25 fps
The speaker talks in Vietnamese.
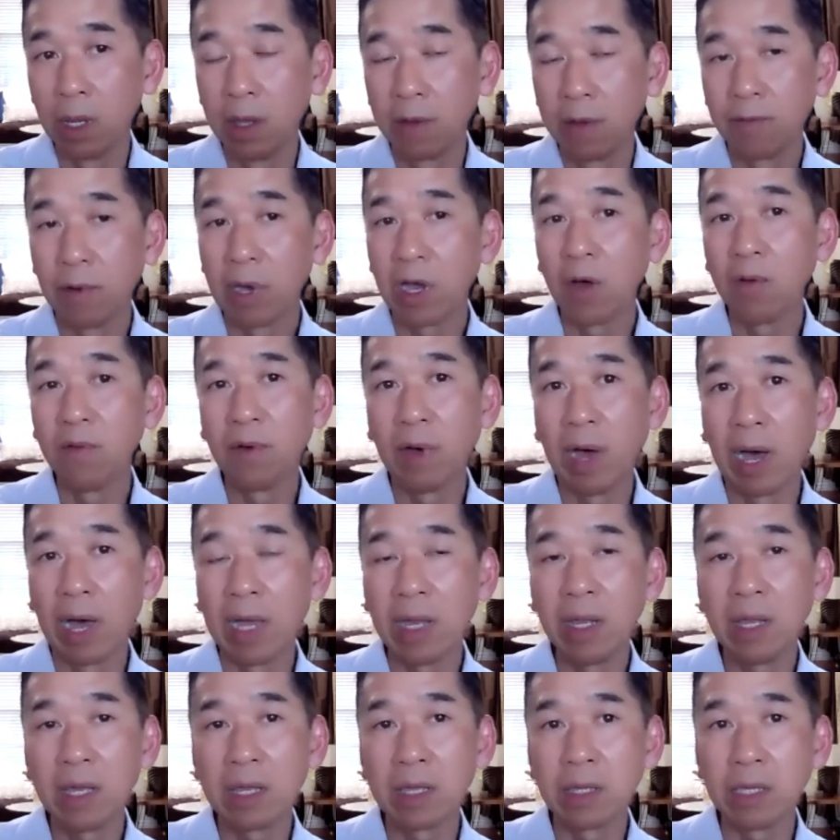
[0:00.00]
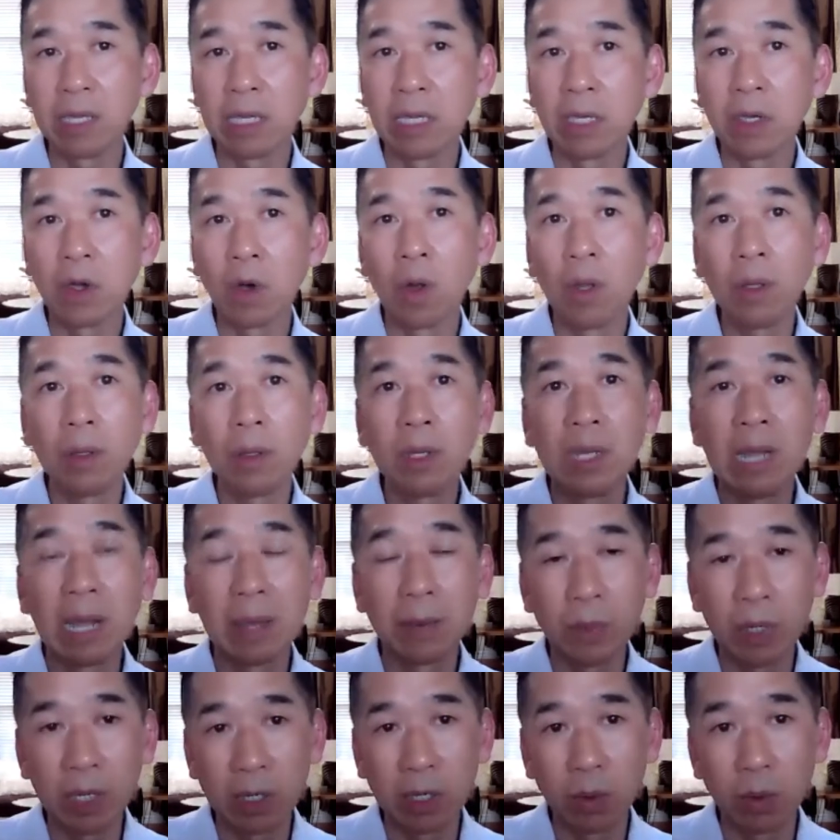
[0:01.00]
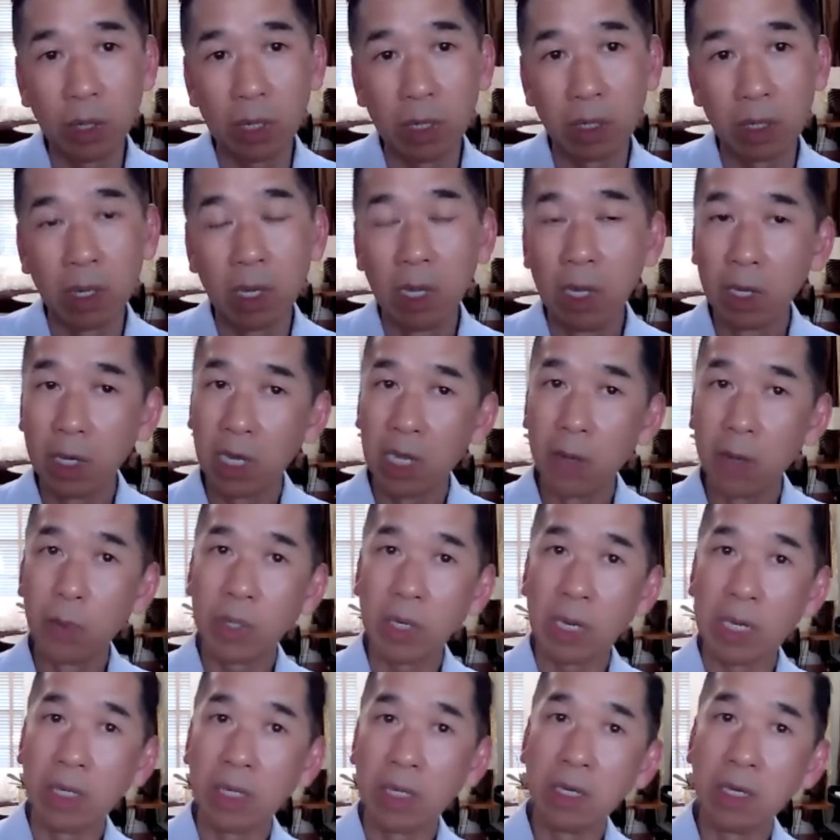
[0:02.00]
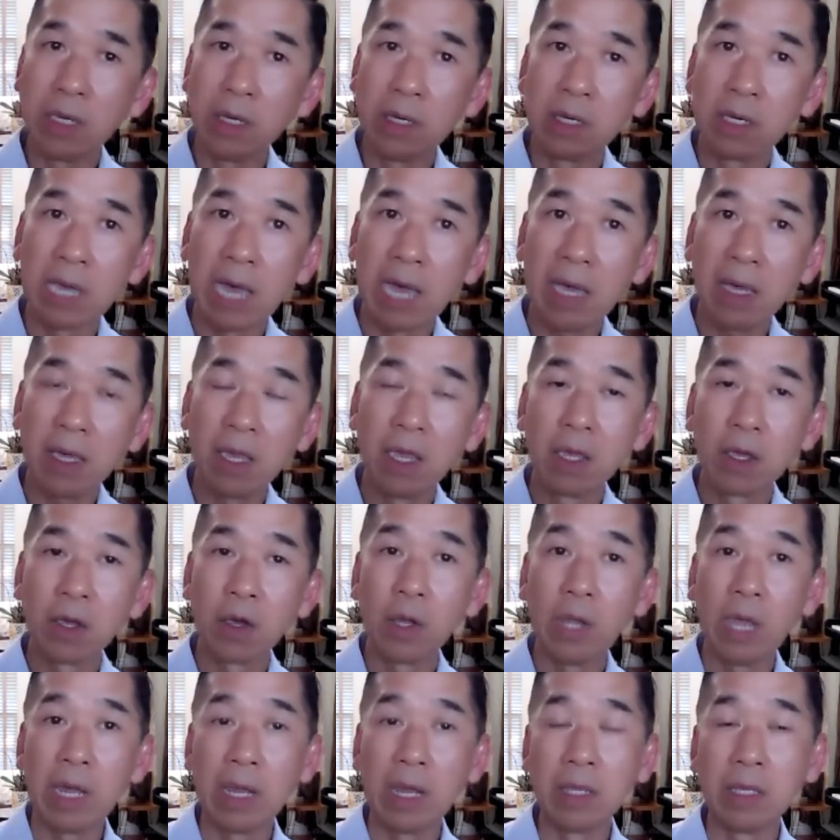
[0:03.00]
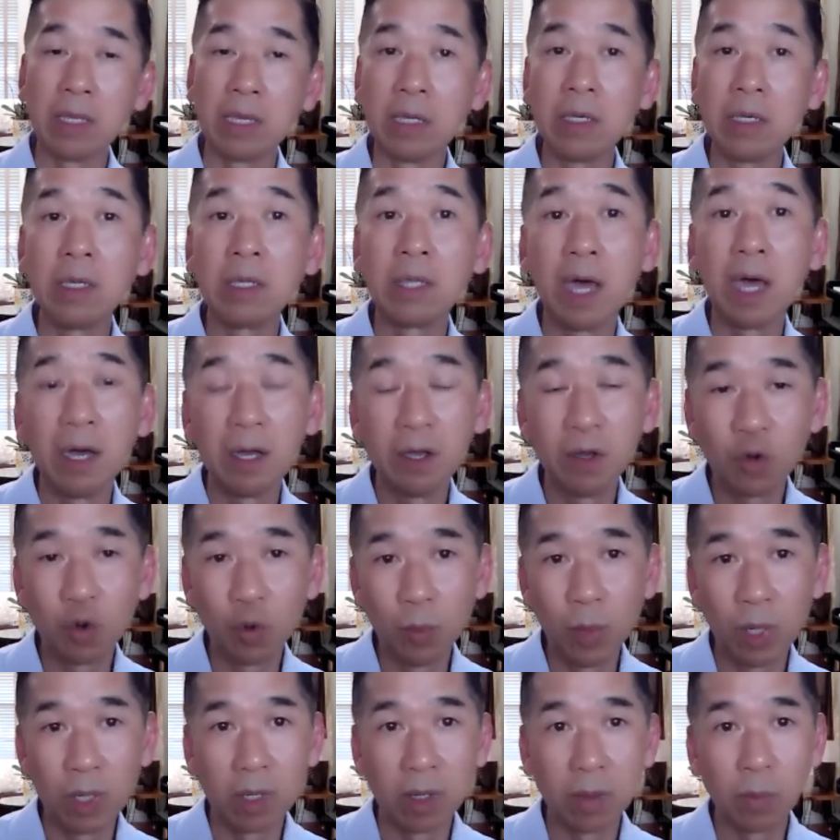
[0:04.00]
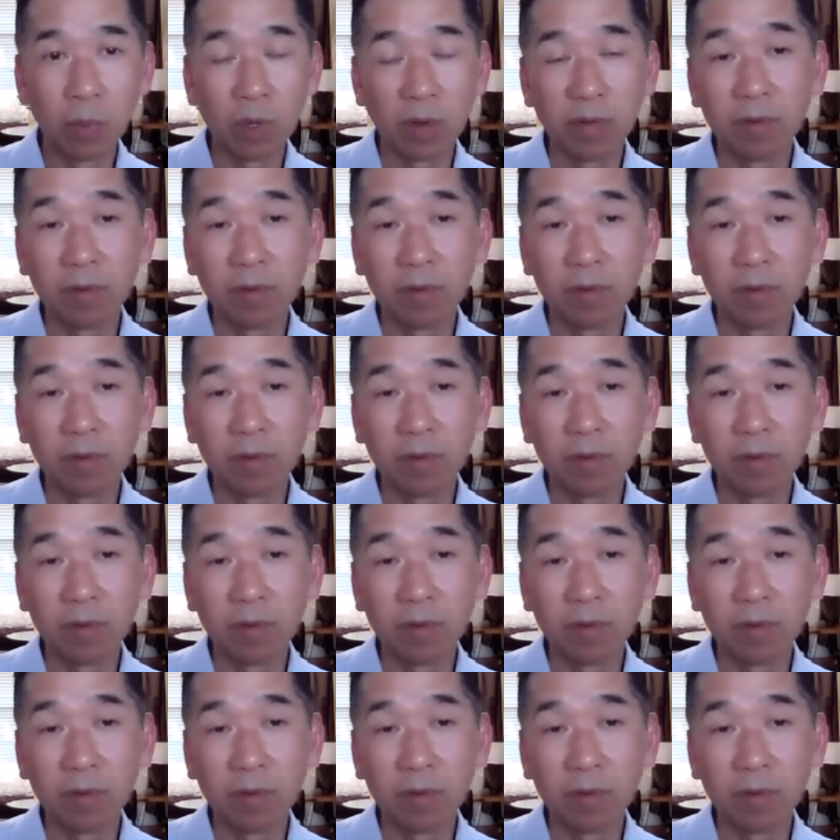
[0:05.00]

Và không phải là chỉ có đi làm thiện nguyện. Khi mình nghĩ tới người khác, có thể là những người thân của mình